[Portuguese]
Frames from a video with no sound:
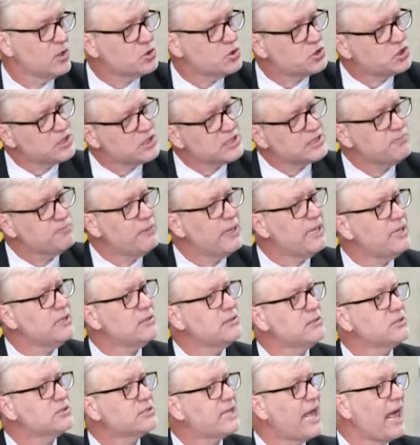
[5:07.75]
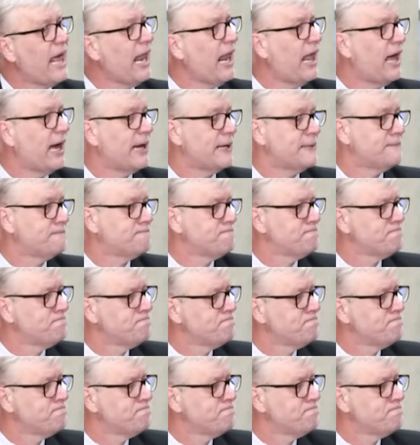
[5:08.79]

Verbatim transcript: os desmandos dela.